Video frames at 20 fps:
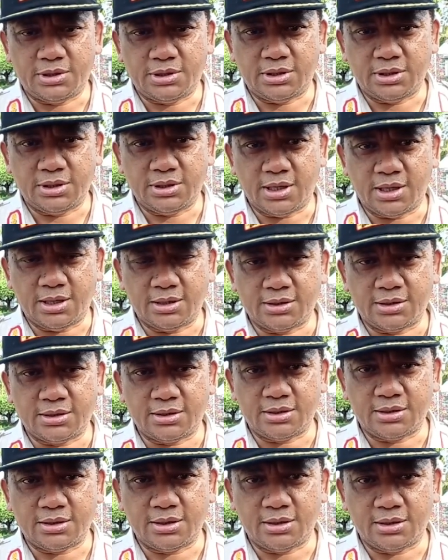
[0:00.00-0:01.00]
dinas
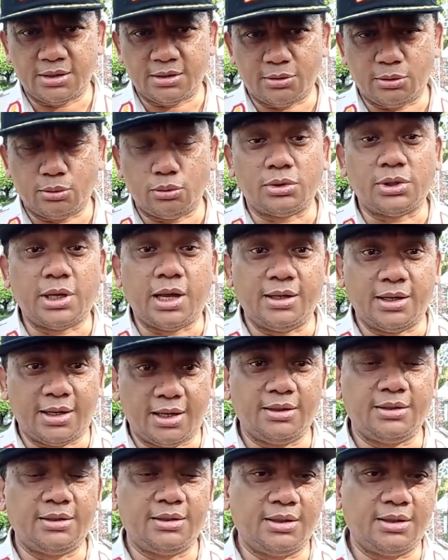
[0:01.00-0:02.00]
eh,
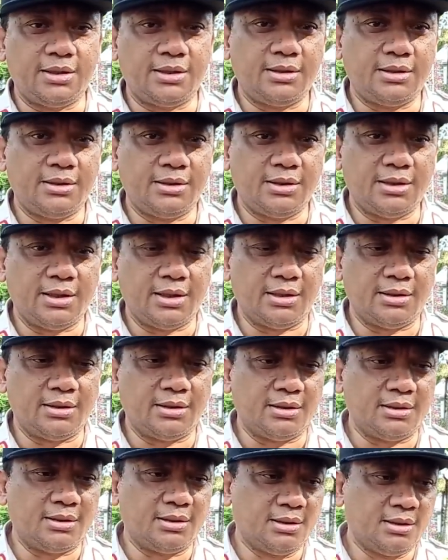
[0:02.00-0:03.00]
kehutanan ya yang
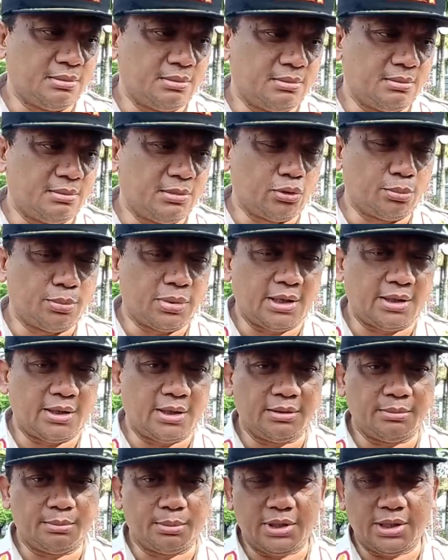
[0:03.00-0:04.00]

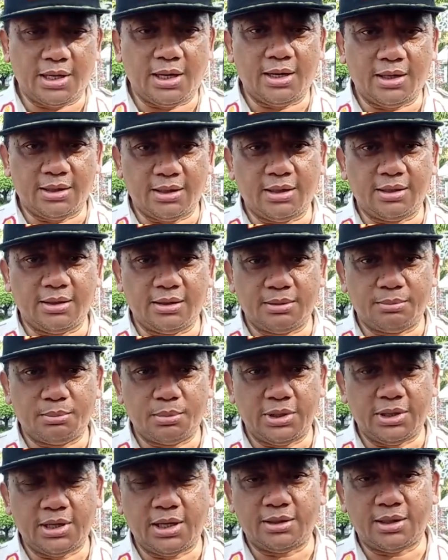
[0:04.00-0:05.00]
merupakan penanganan untuk
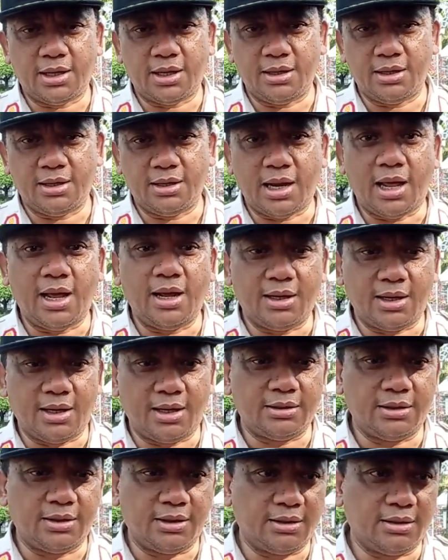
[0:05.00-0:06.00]
binatang langka
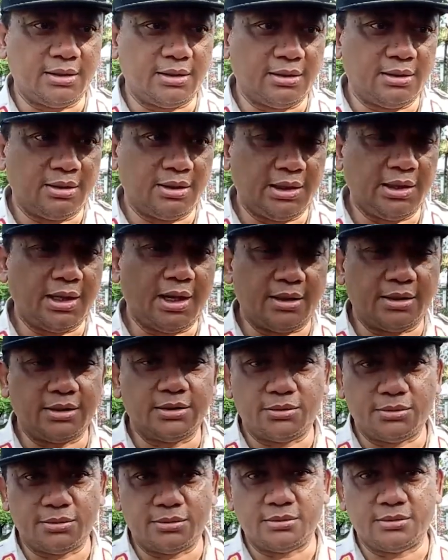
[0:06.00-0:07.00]
dan liar
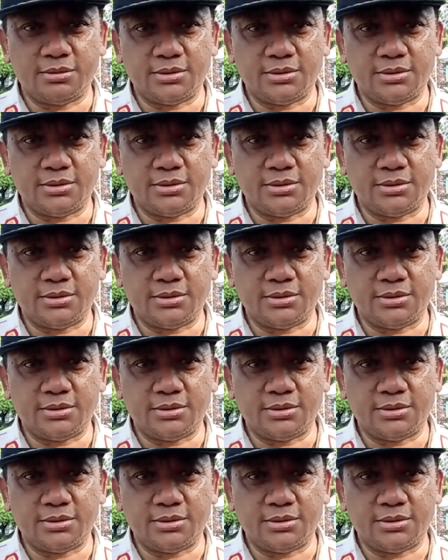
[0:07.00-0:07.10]
itu.